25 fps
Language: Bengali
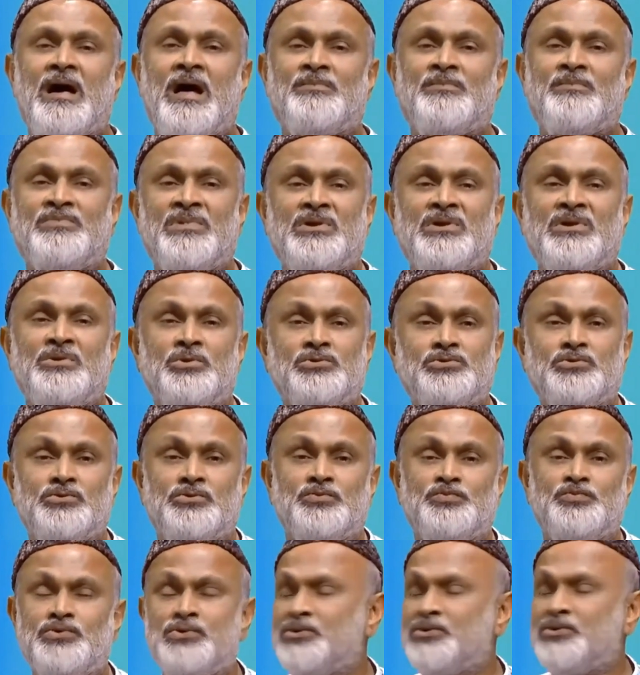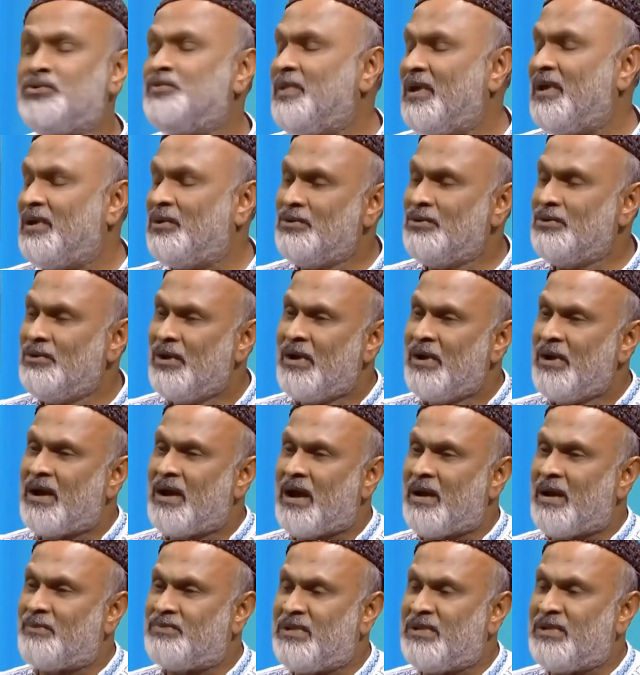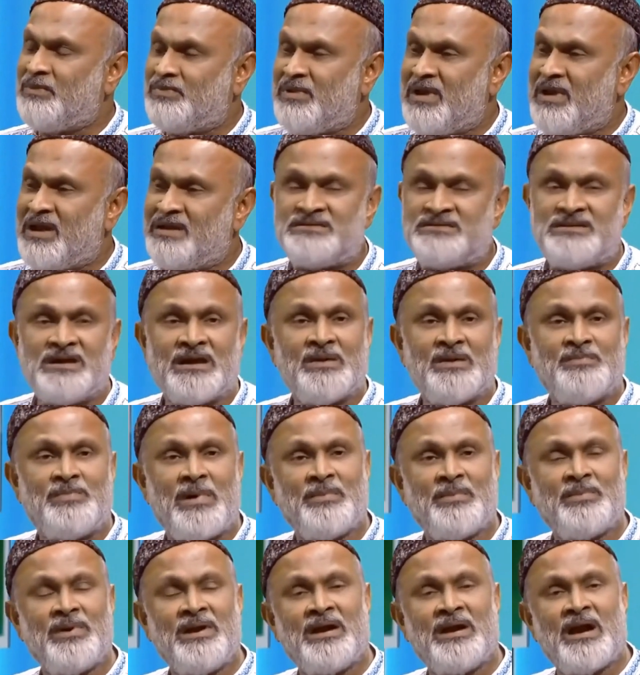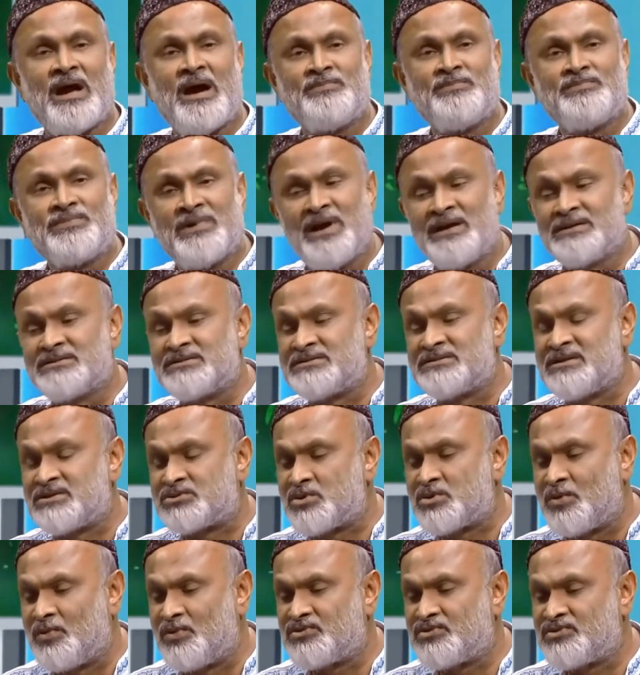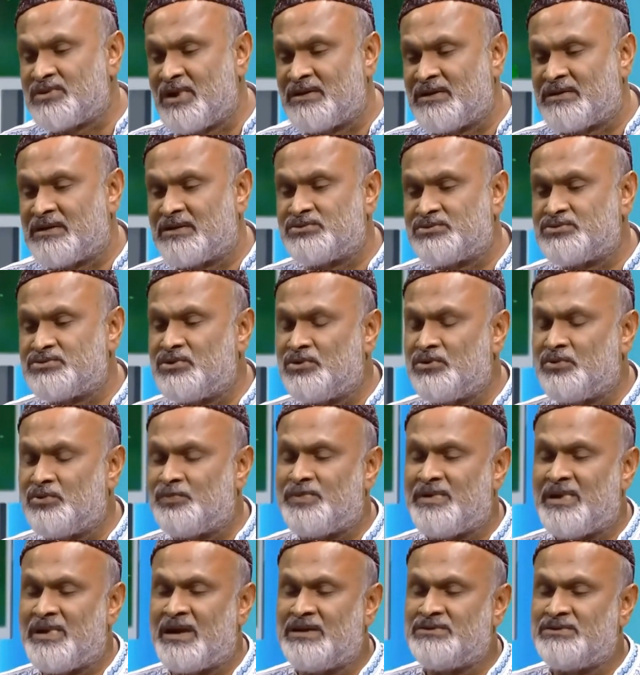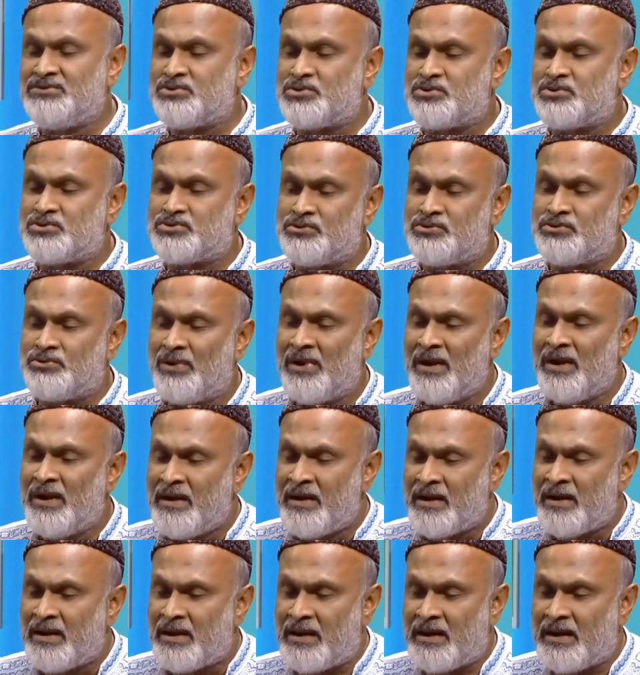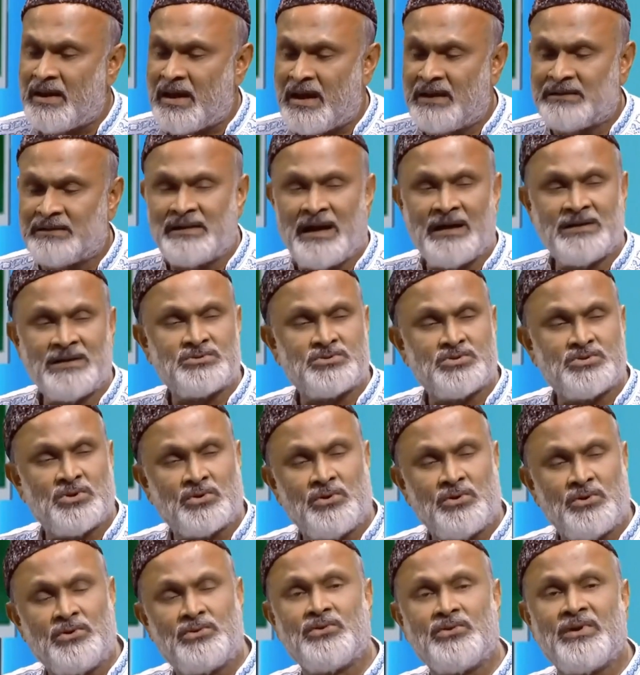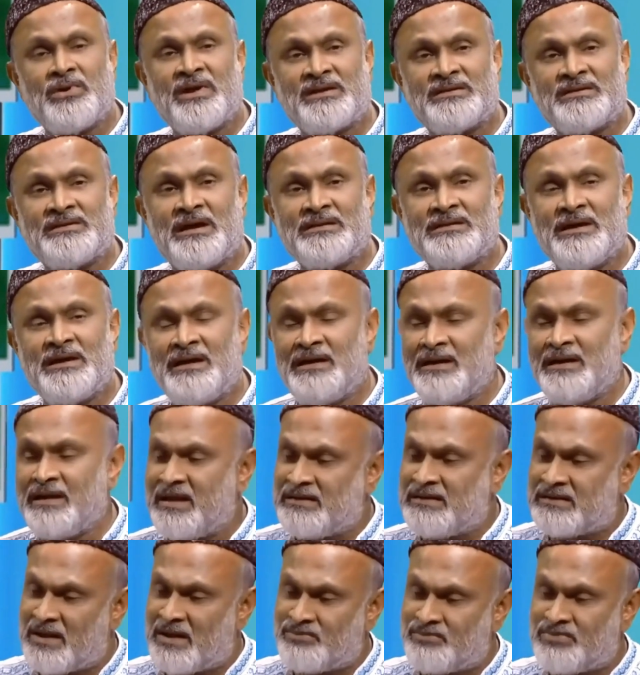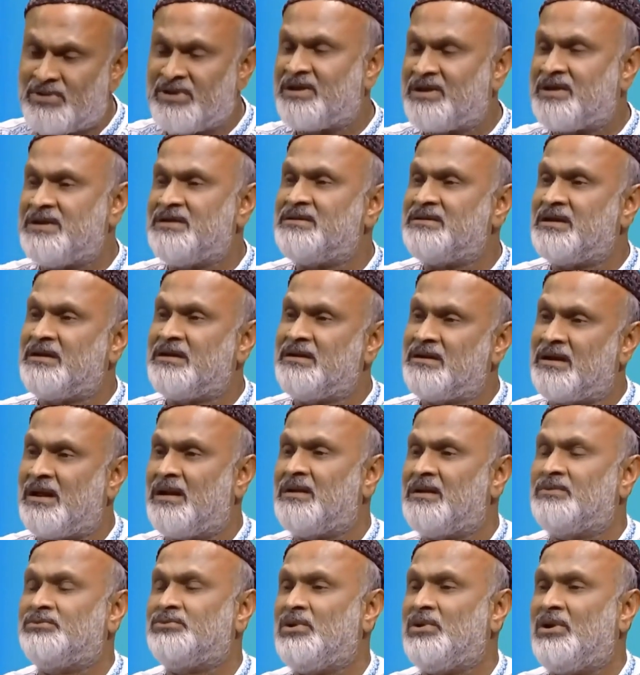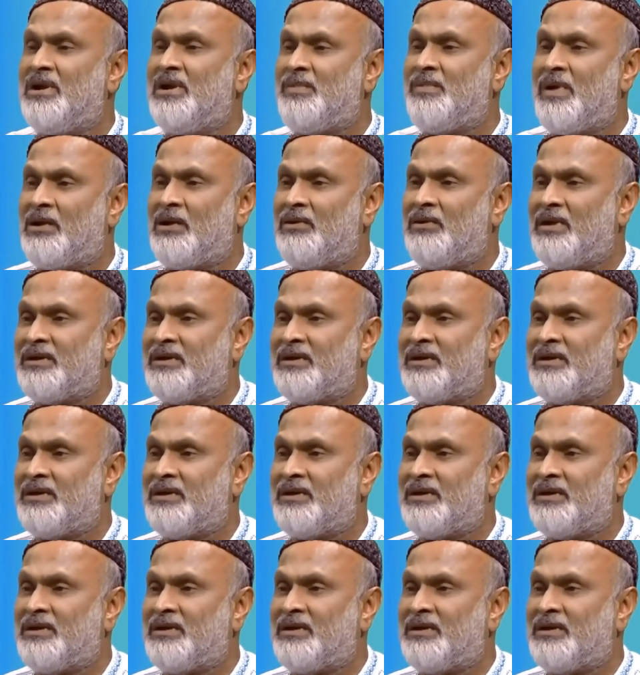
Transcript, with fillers: আপনি নতুন ফুড ভ্যালু আপনি পিএইচ থেকে পাবেন আপনার যে সমস্যা এটার জন্য পিঁয়াজ রসুন আদা সকল রোগের দ্বারা এটা আপনি খেয়ে দেখেন আলহামদুলিল্লাহ ভালো